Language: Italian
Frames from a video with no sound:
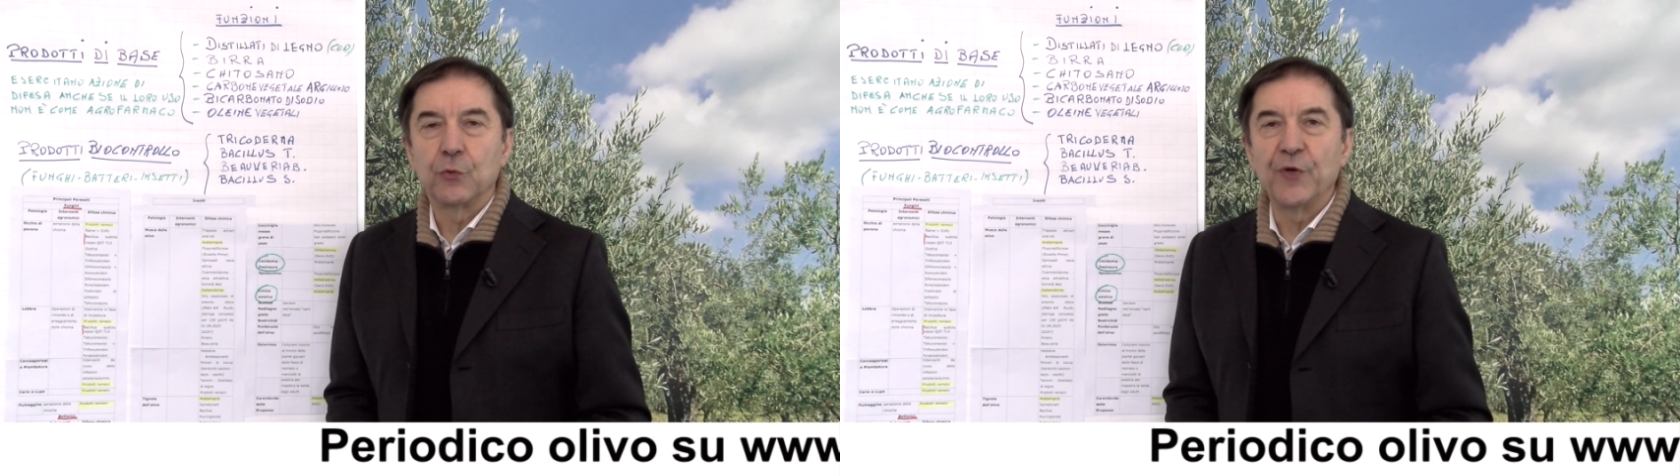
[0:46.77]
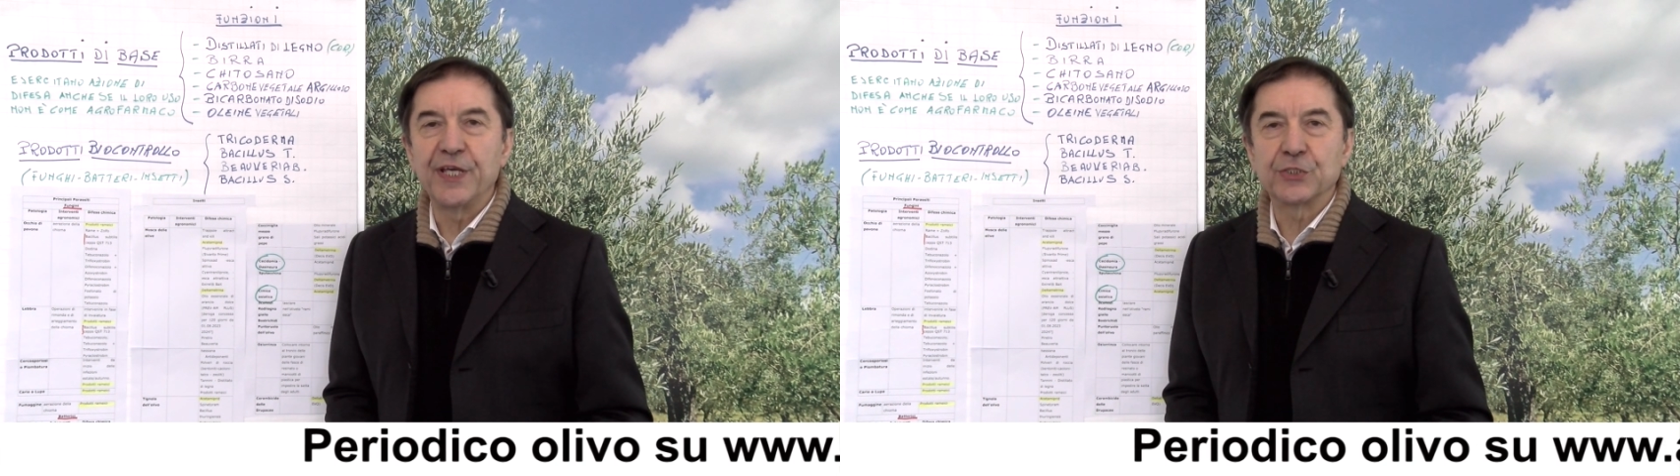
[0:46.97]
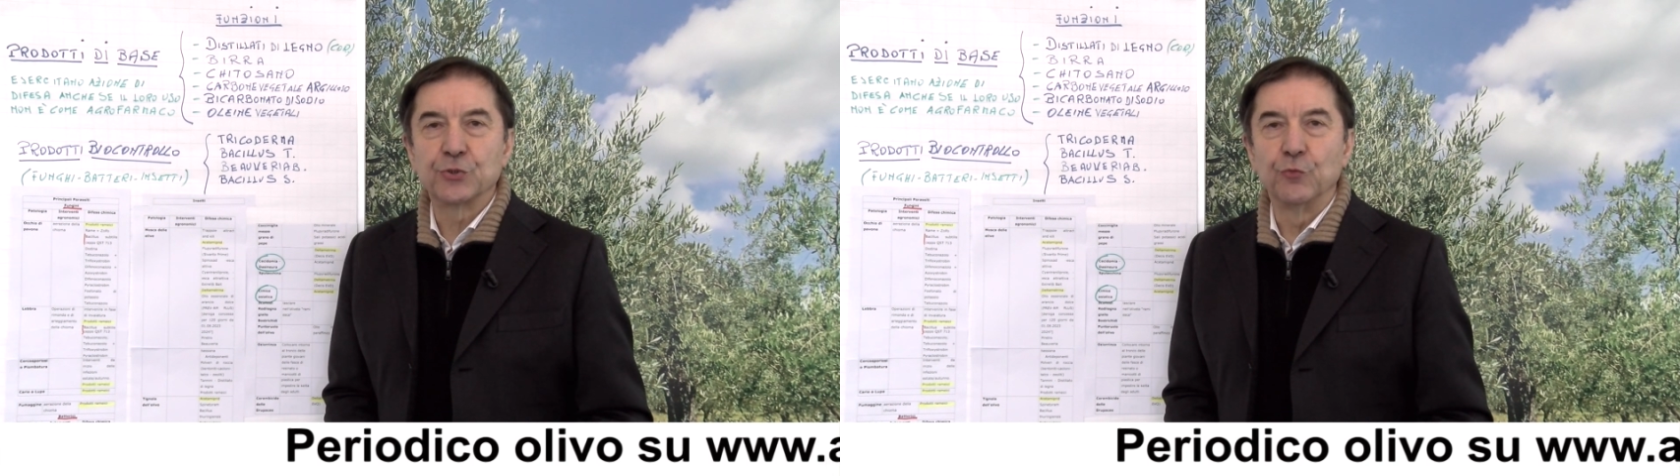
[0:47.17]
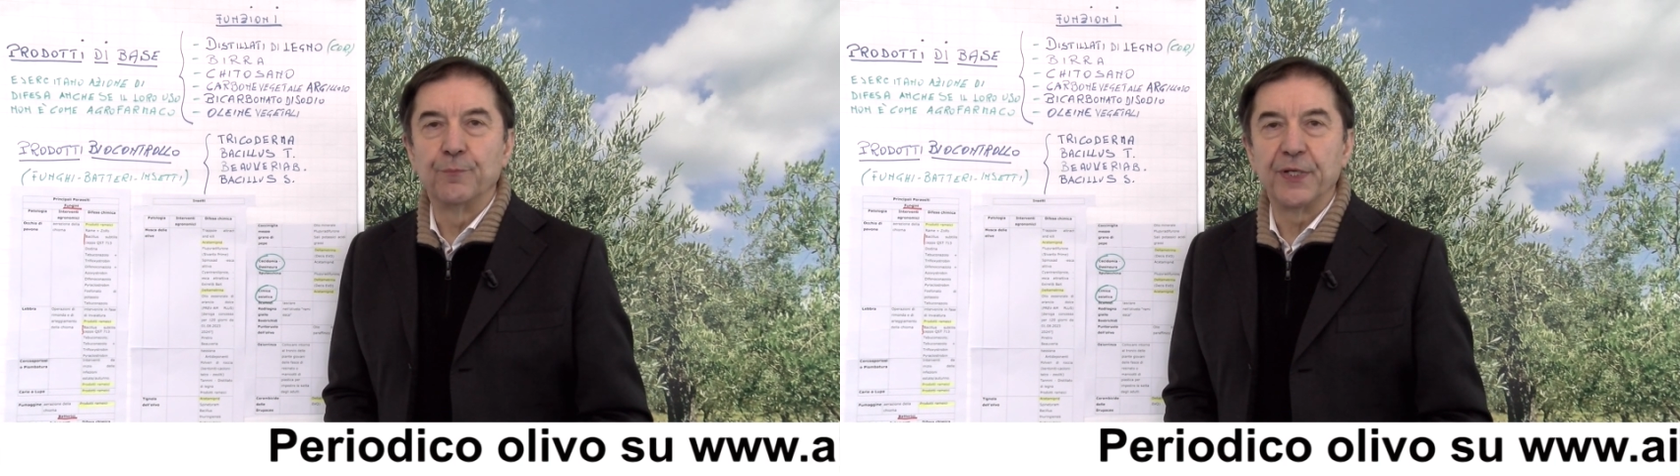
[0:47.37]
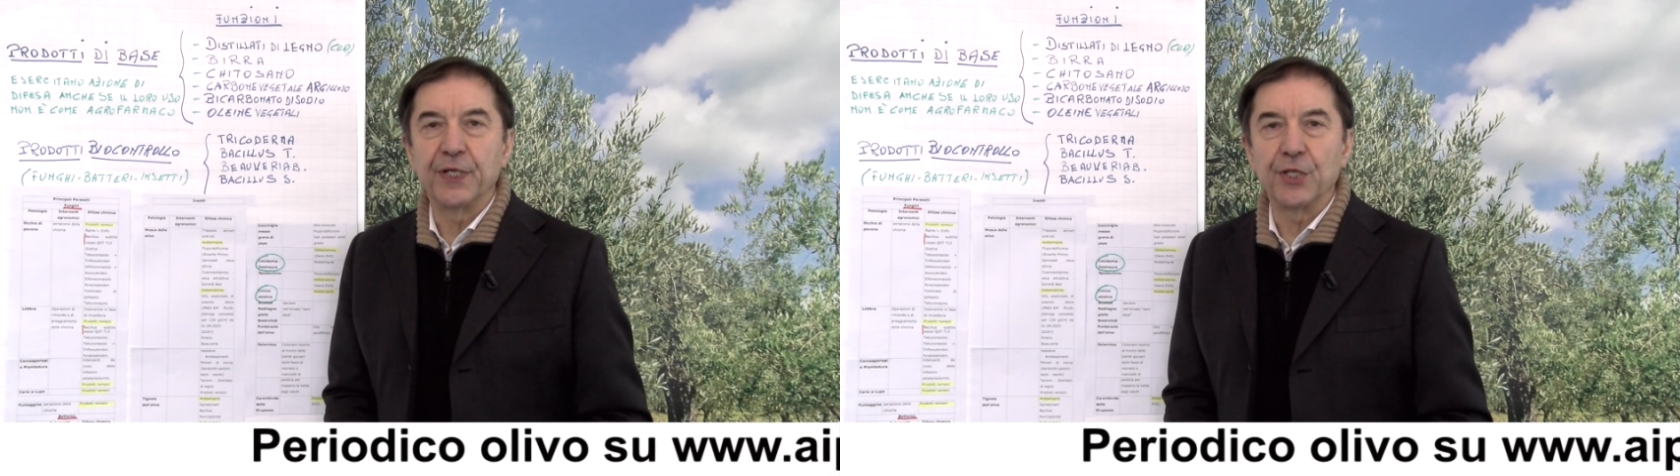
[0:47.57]
questo
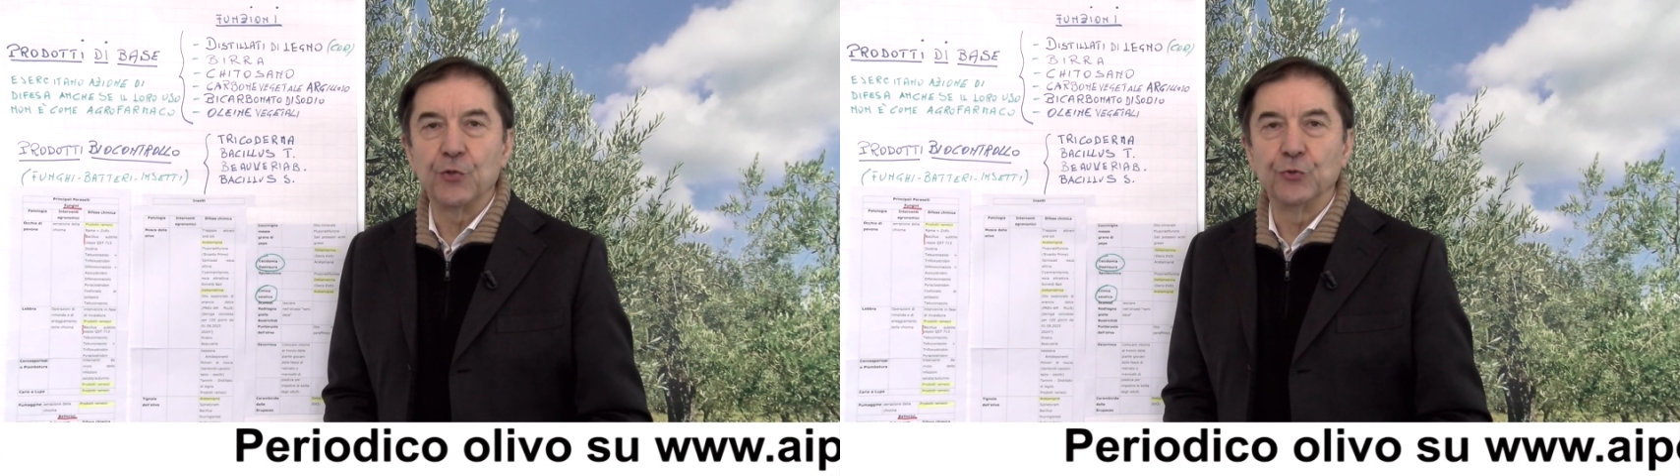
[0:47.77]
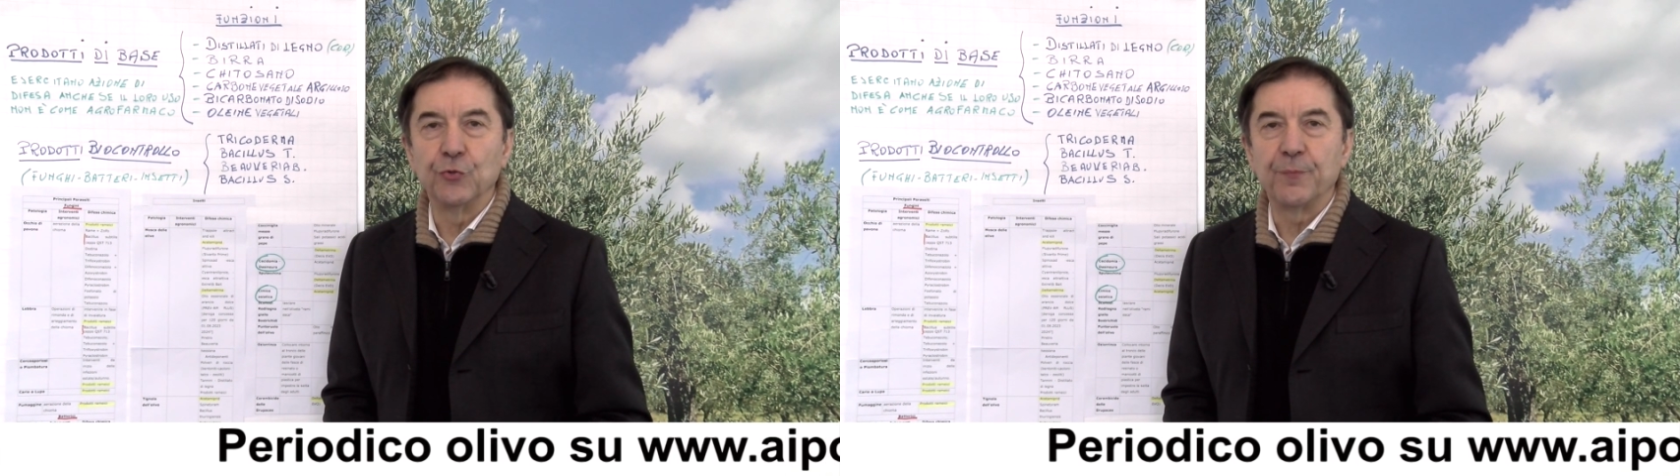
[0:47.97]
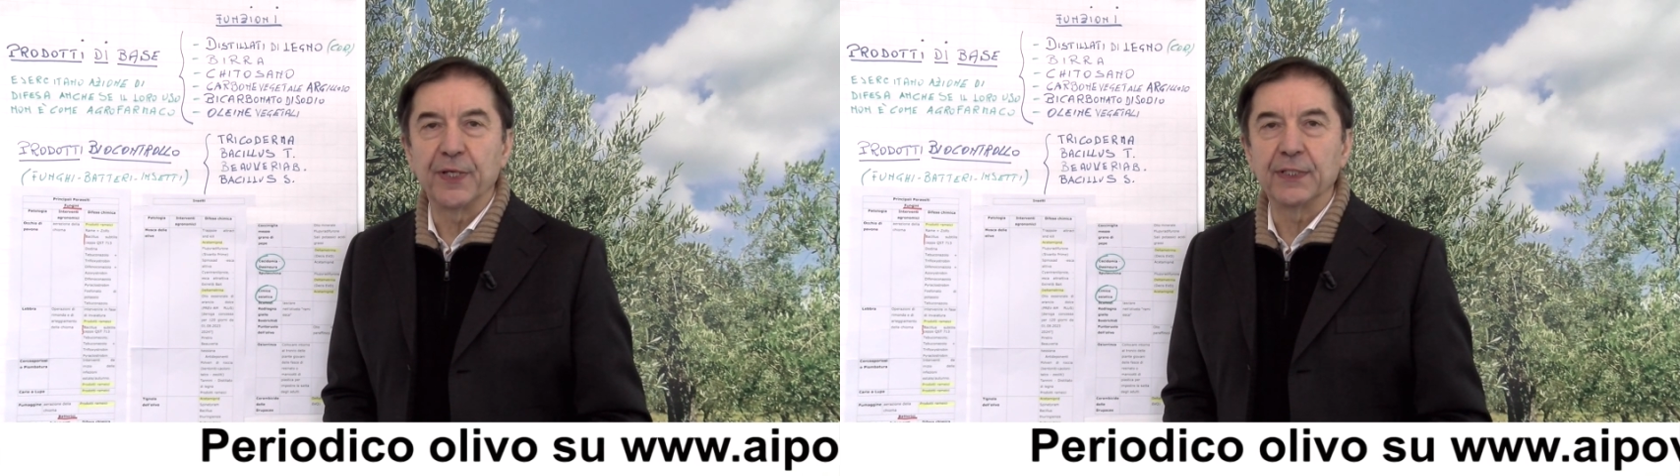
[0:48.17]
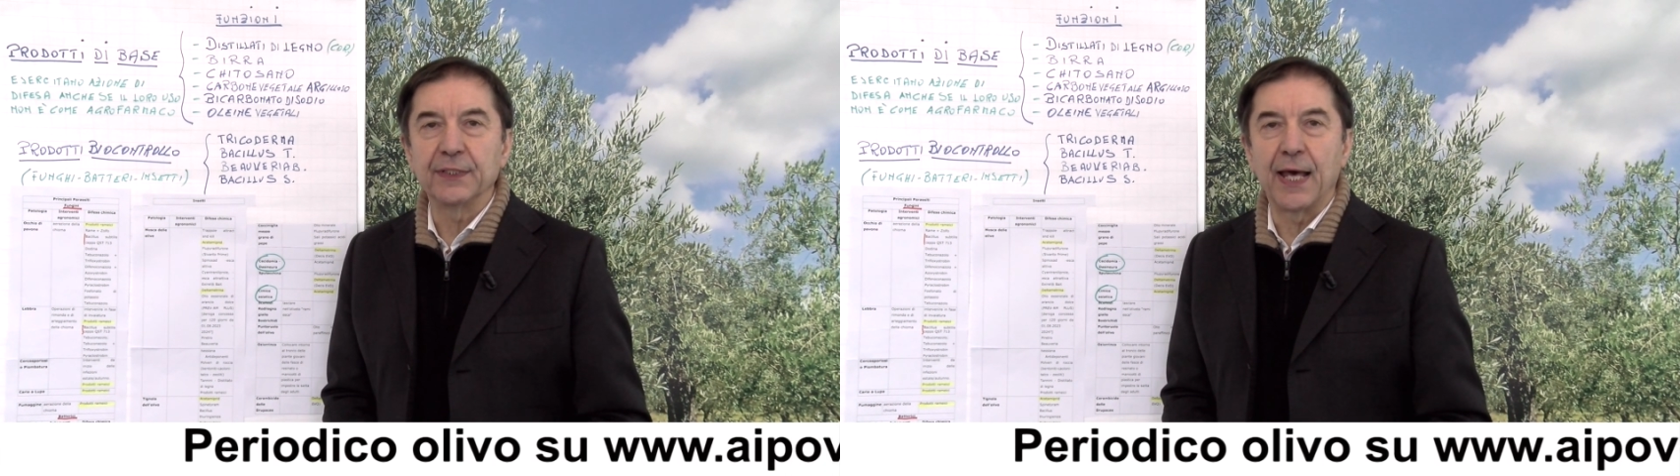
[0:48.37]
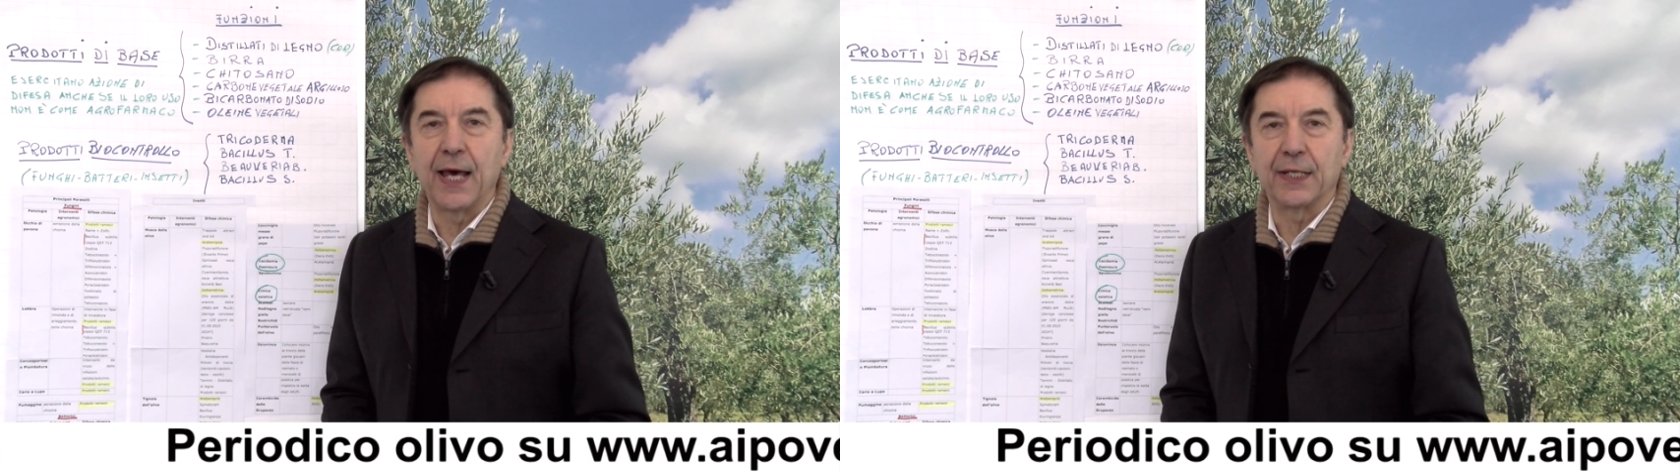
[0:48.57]
periodo per
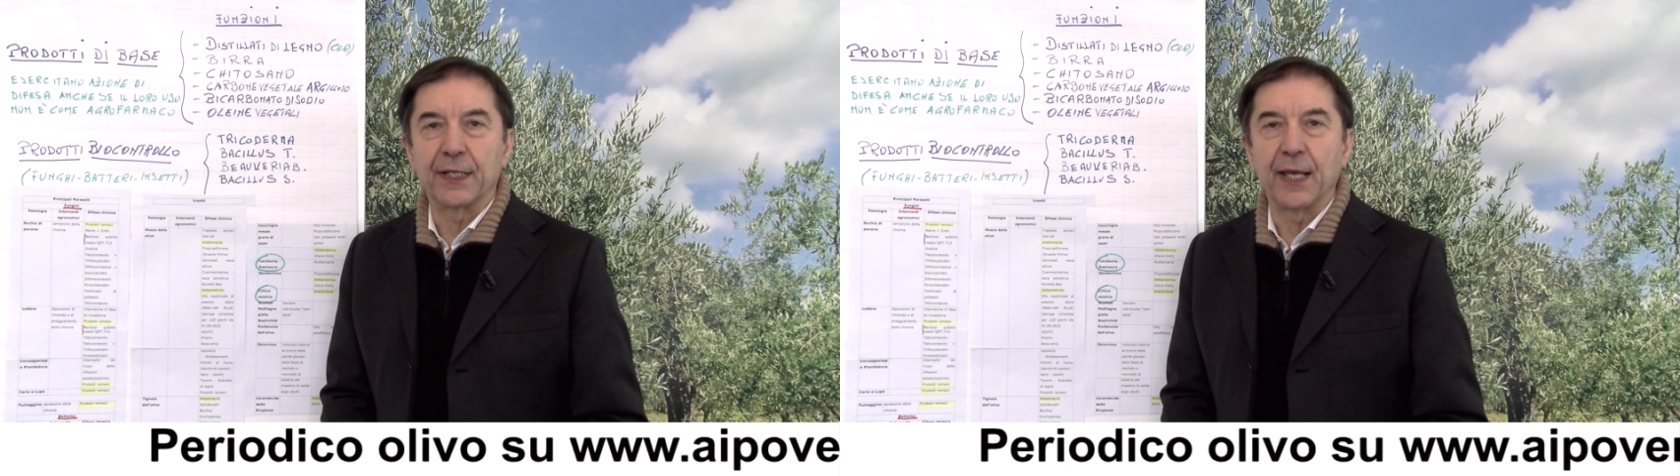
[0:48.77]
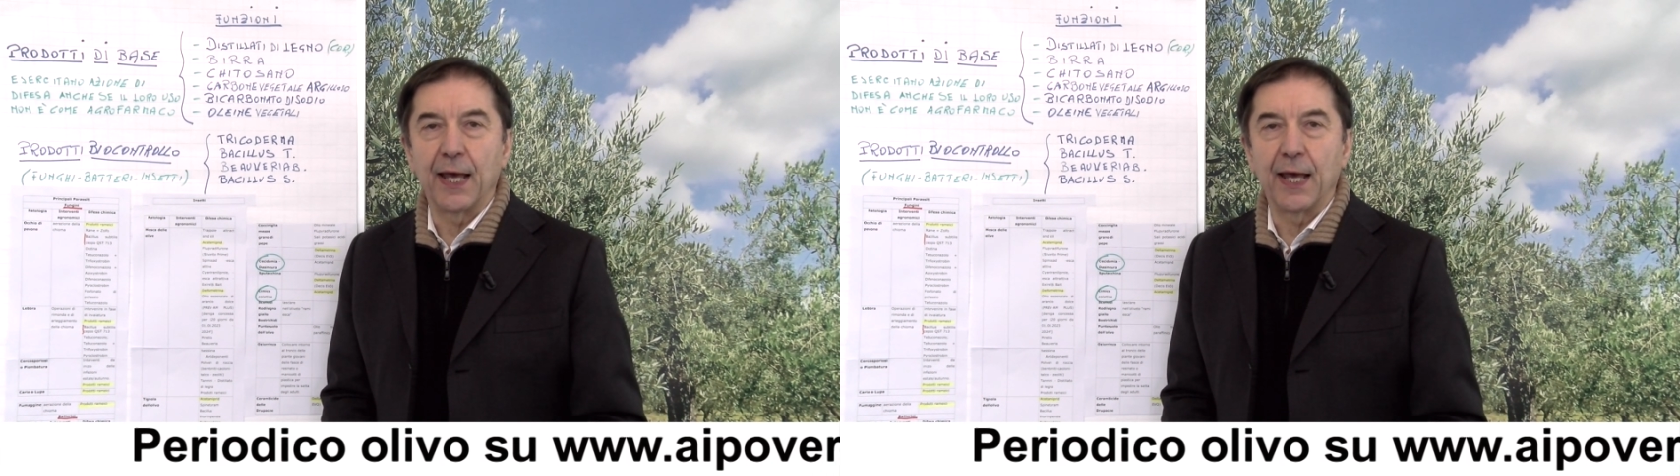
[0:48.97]
andare